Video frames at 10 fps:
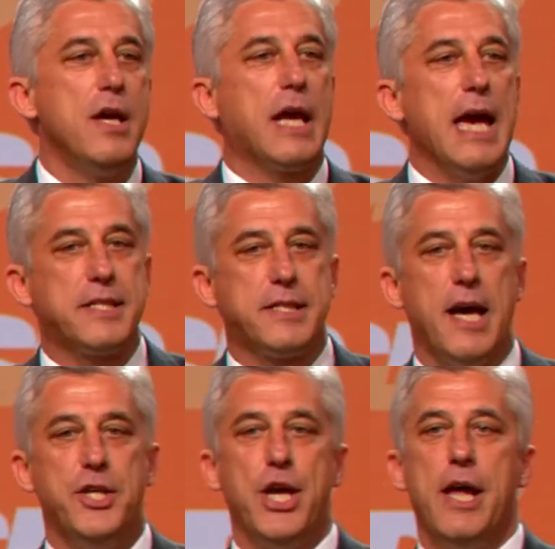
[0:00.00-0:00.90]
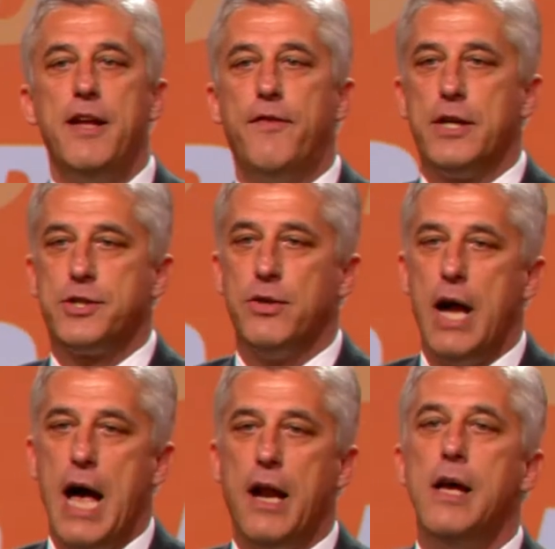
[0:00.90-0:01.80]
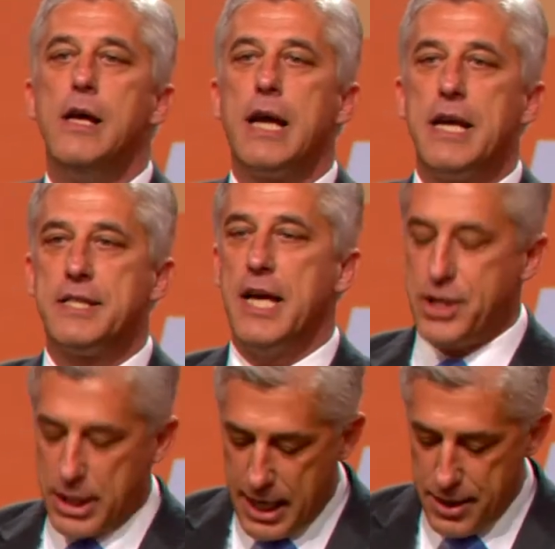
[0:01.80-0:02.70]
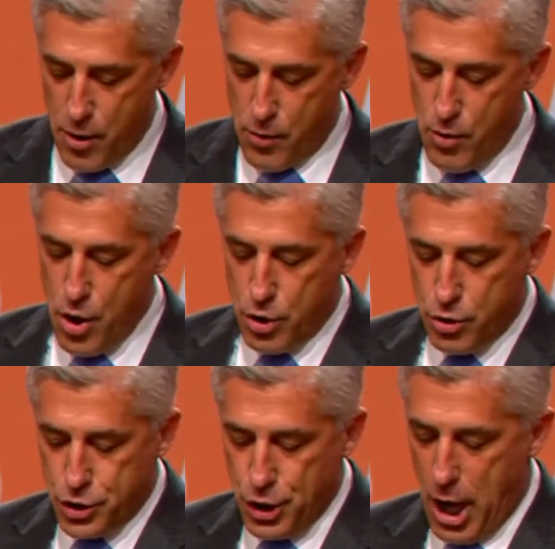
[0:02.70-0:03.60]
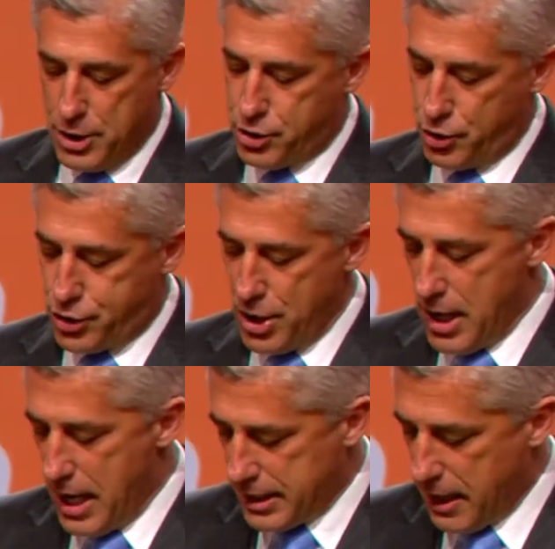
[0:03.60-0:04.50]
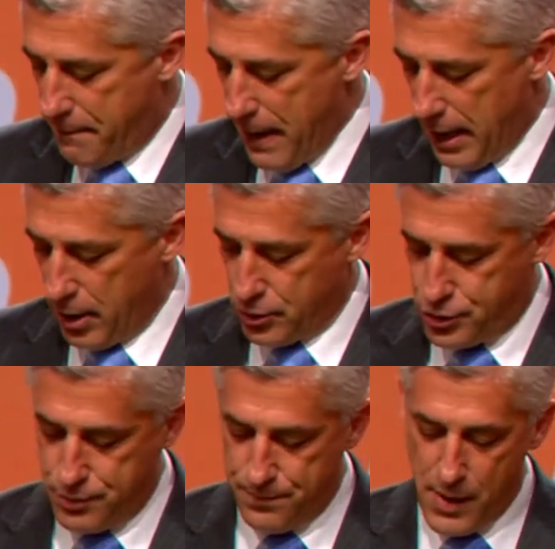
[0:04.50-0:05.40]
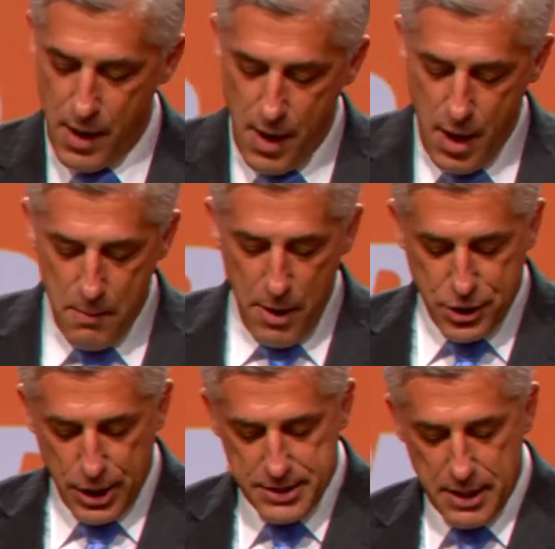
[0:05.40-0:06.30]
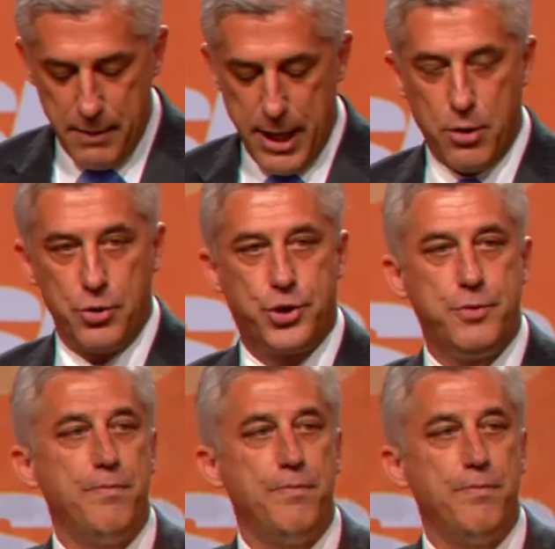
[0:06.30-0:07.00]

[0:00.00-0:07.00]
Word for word: quer seja a nível nacional, quer seja em cada um dos nossos arquipélagos. Meus queridos amigos,